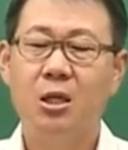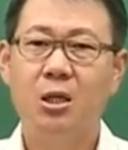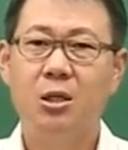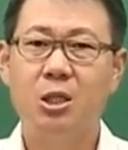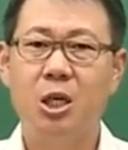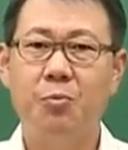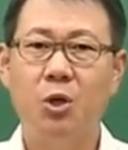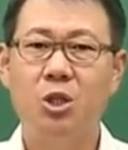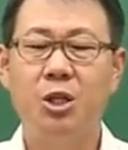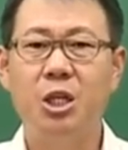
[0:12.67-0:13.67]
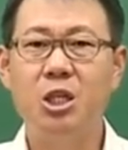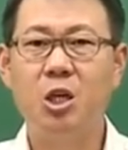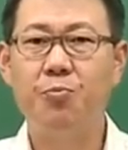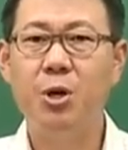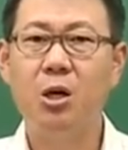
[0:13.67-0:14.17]
어, 이제 뭐
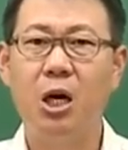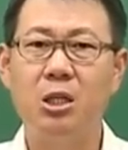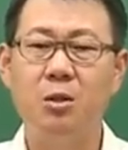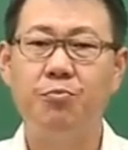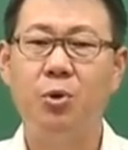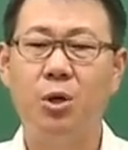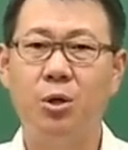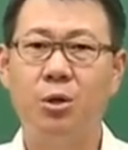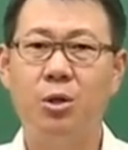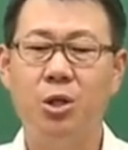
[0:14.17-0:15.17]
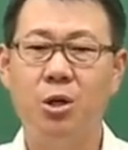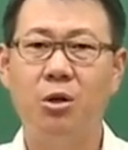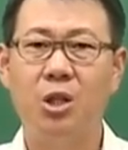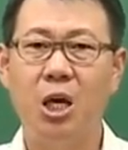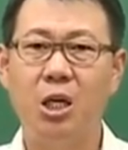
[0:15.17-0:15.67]
전체적인 평가는 뭐
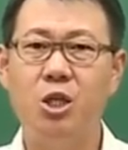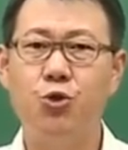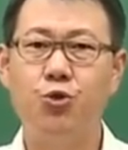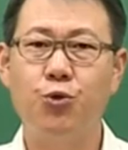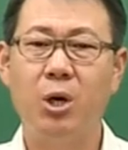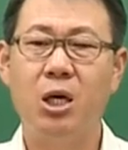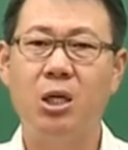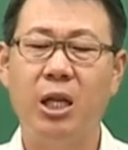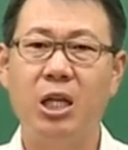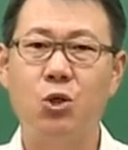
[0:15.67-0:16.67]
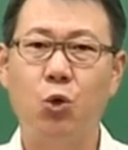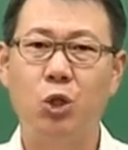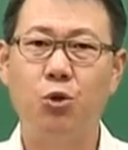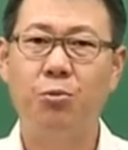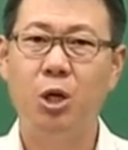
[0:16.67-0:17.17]
역대 기출과 난이도가
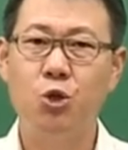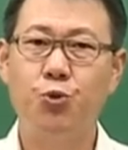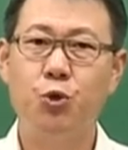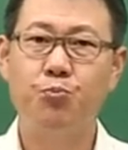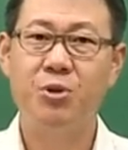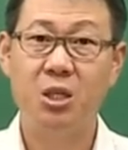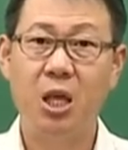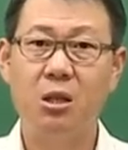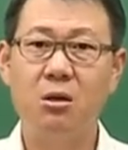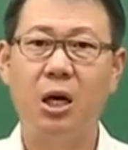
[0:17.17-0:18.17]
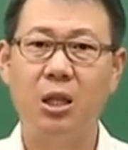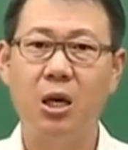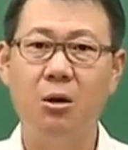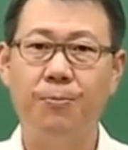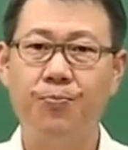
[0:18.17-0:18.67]
좀 얼추 좀 비슷했던 것
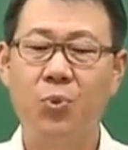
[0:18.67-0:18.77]
같아요.